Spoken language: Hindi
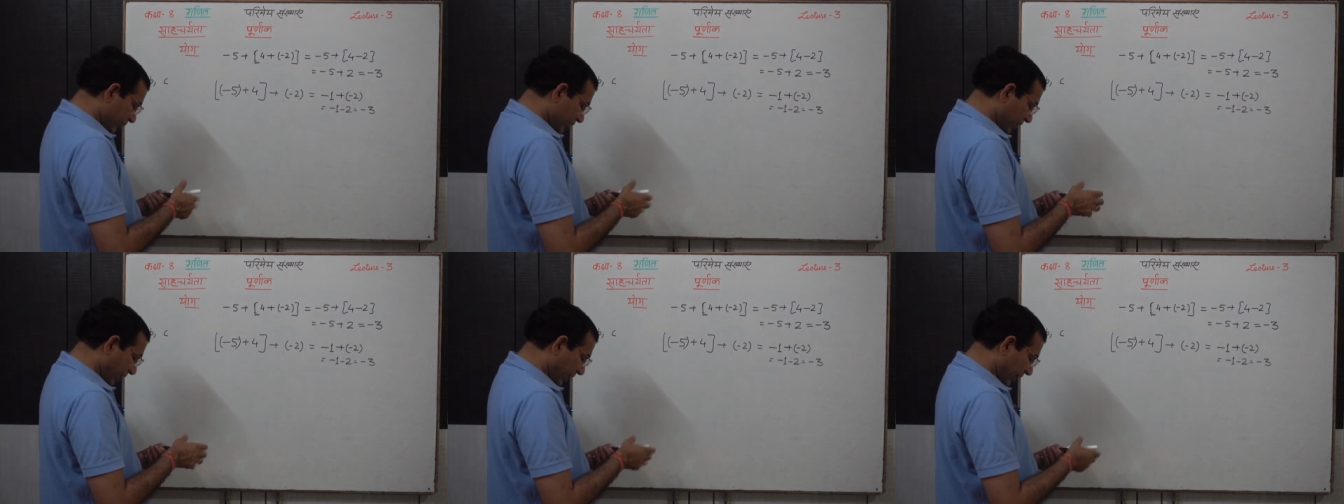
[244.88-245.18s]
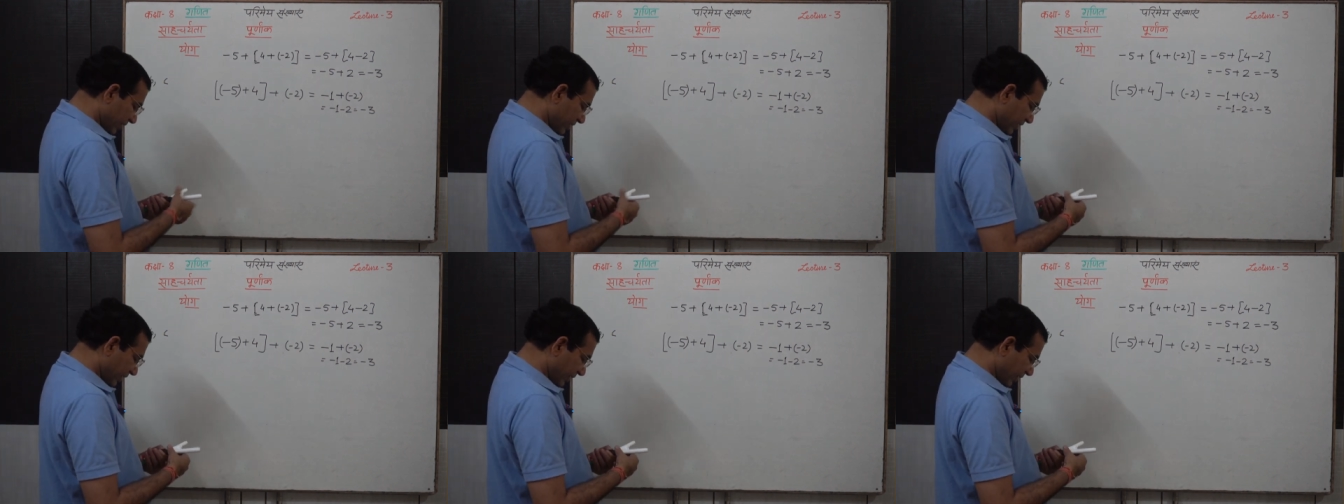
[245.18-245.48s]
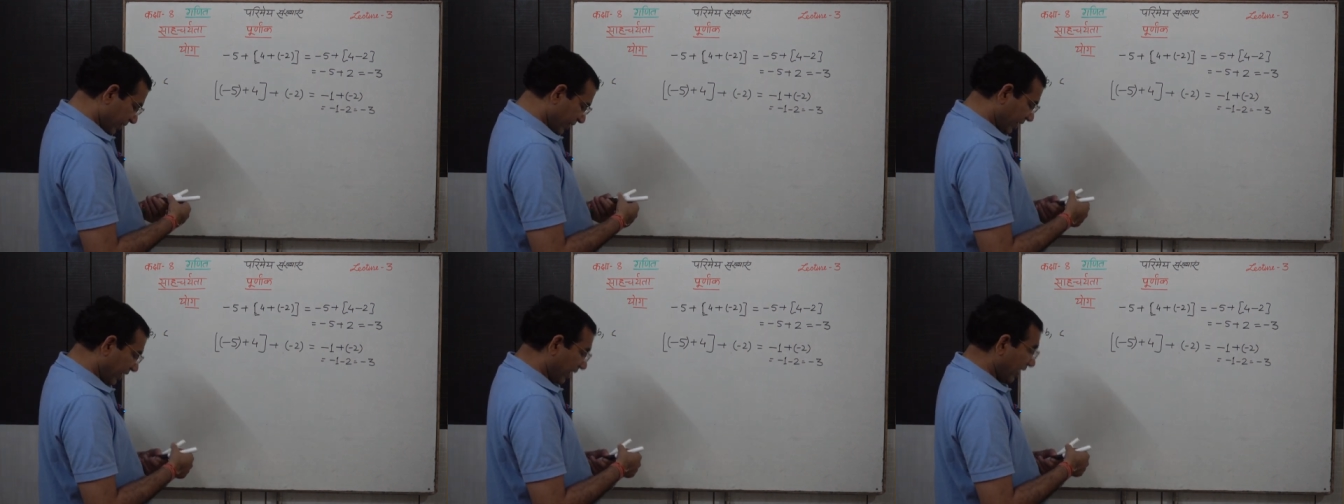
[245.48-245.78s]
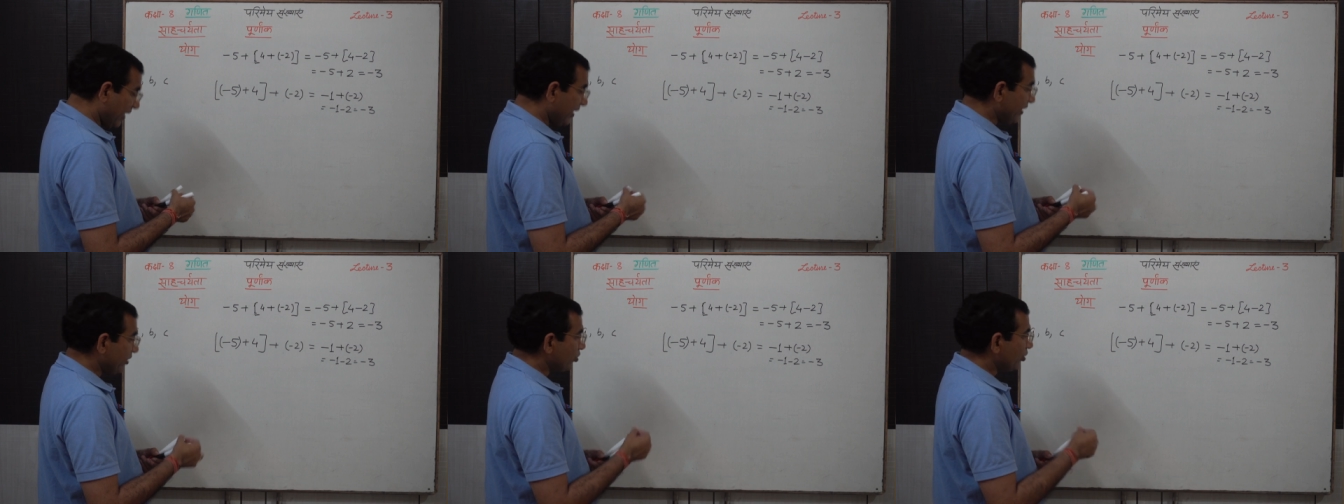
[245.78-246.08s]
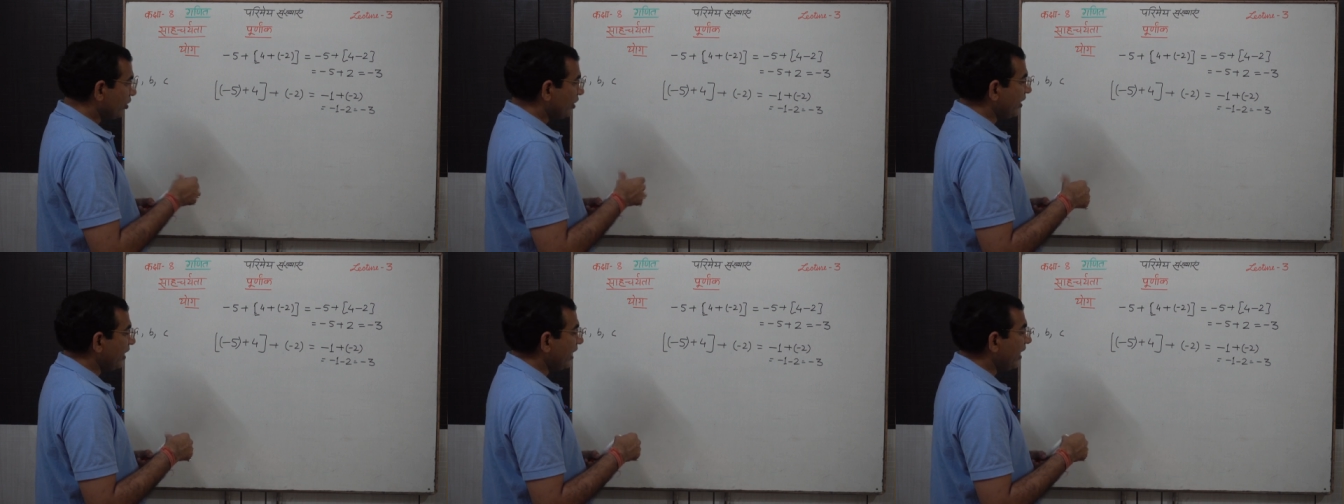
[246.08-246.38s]
इसका रिजल्ट निकालें
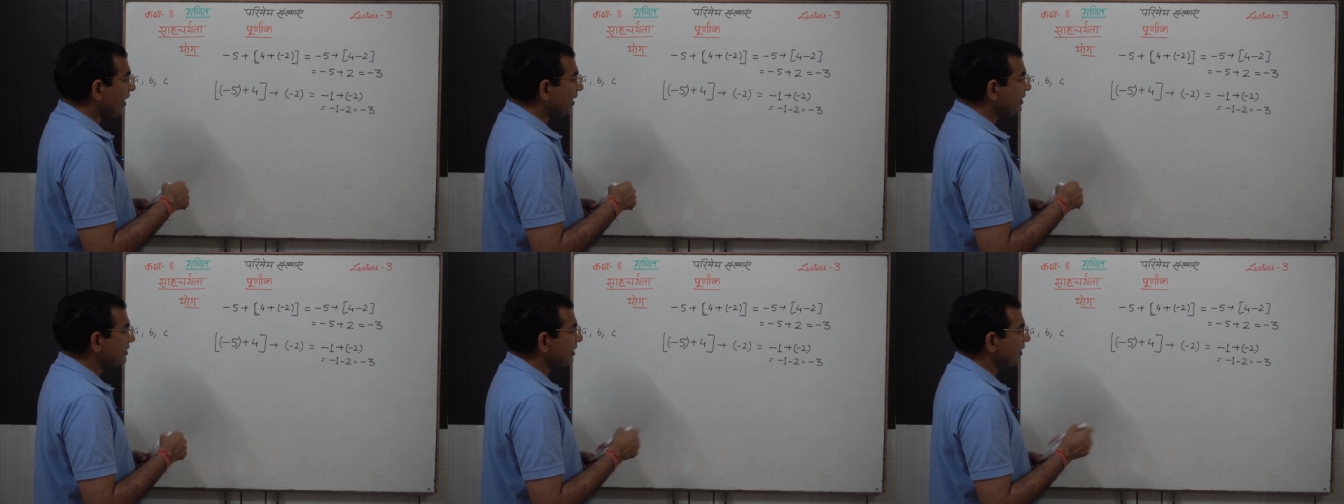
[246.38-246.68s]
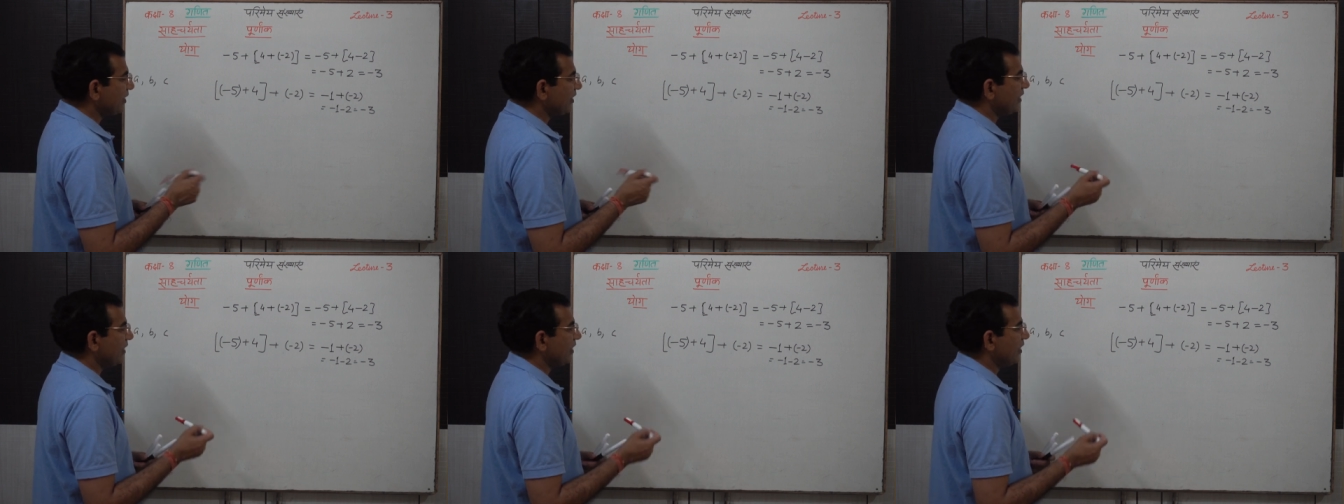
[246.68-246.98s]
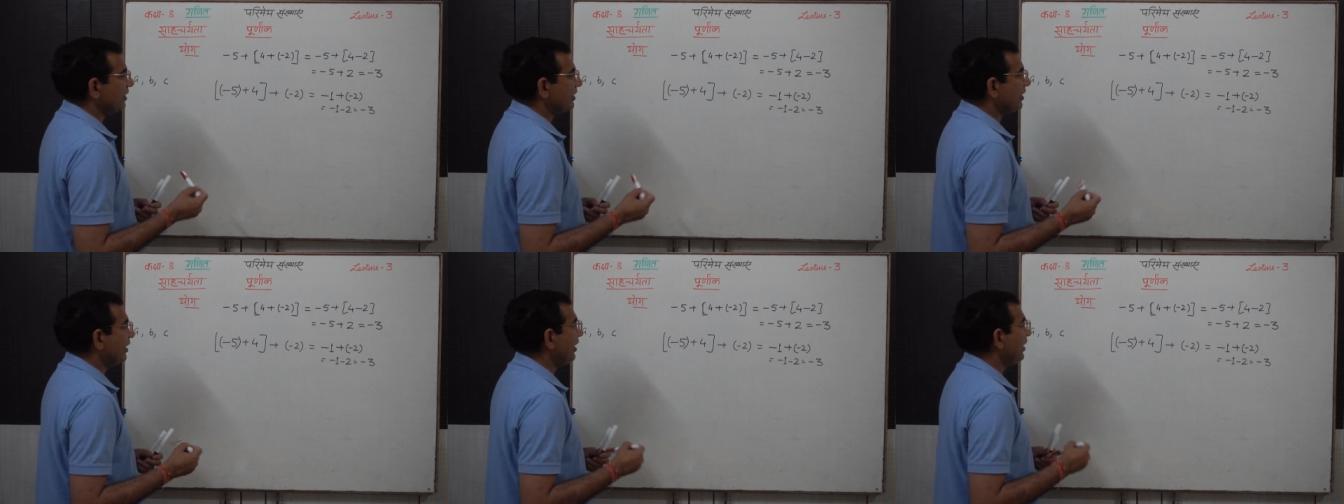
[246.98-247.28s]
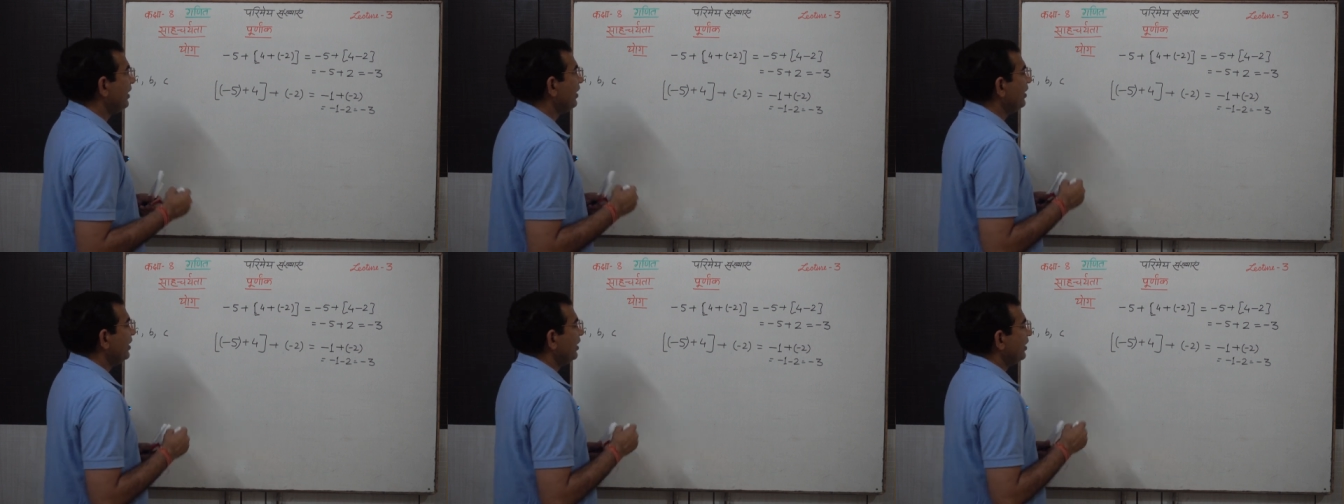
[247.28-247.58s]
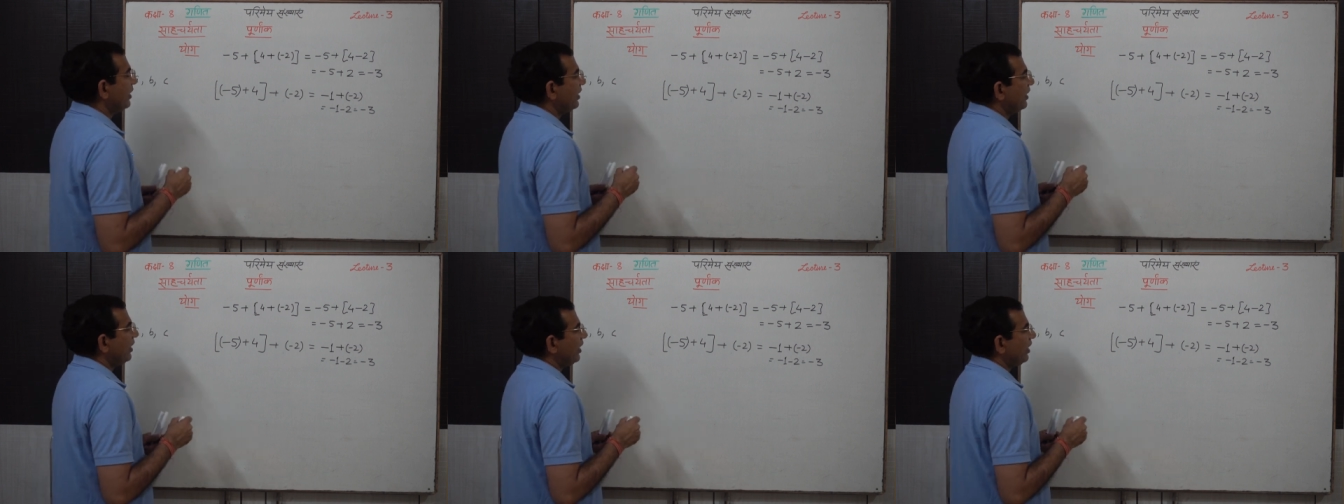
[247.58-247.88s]
तो क्या रिजल्ट निकलता है
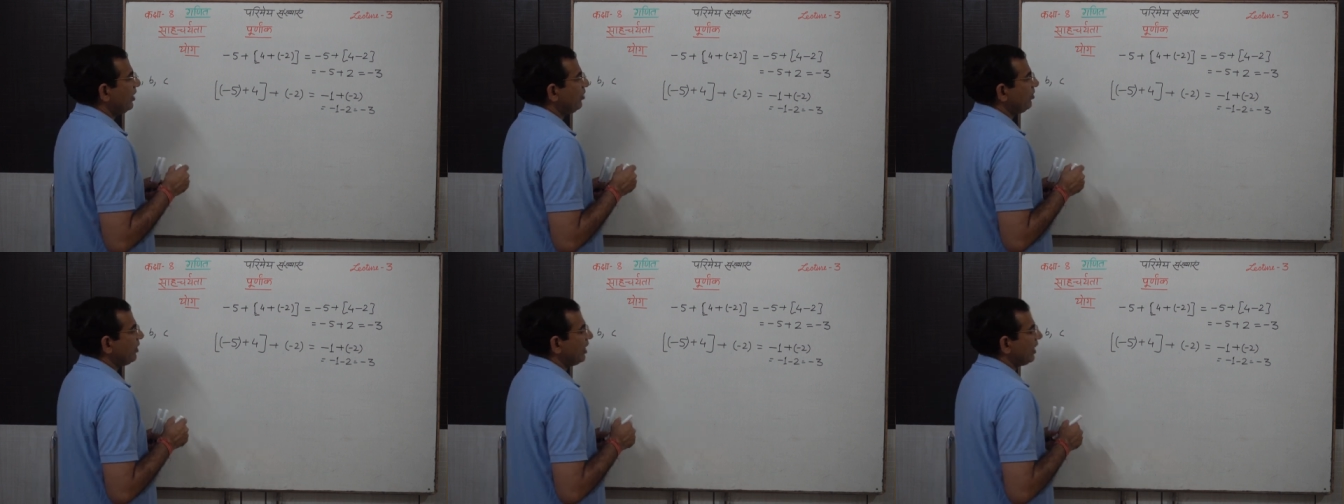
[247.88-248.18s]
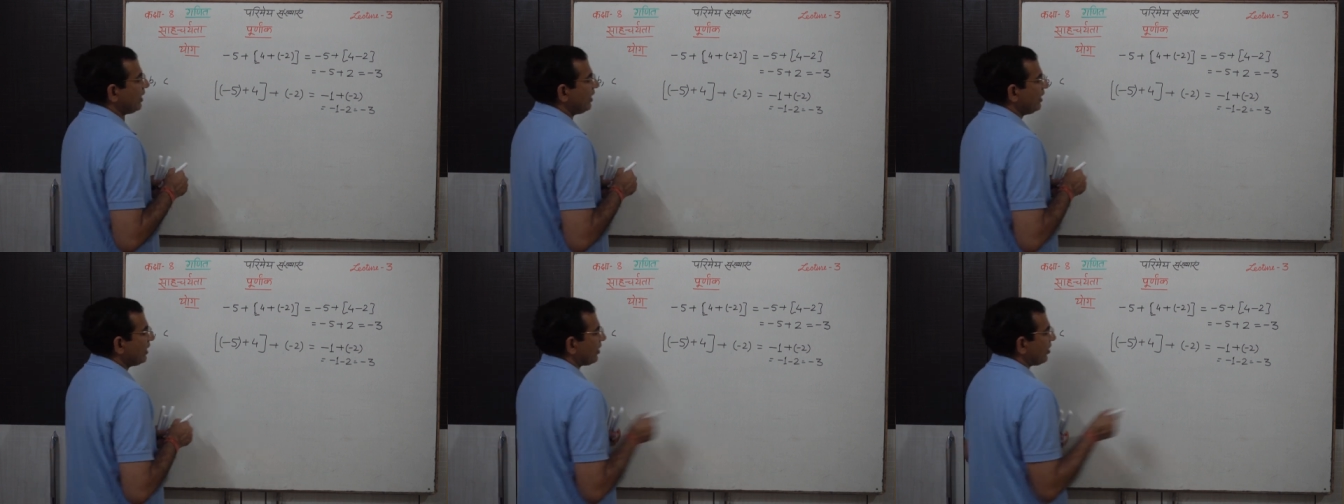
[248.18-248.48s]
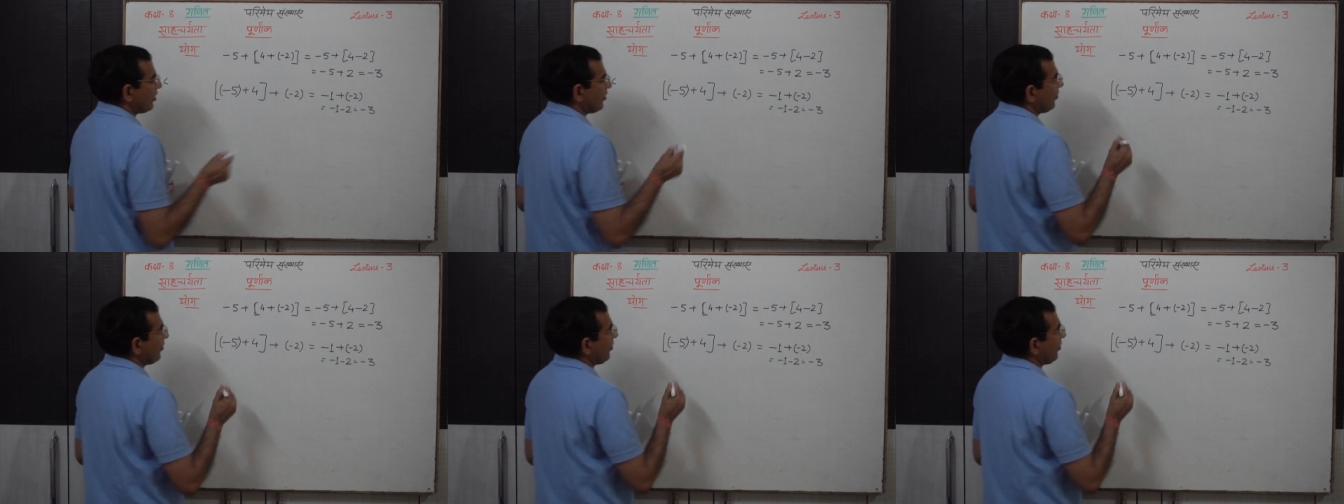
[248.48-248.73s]
कि हम अगर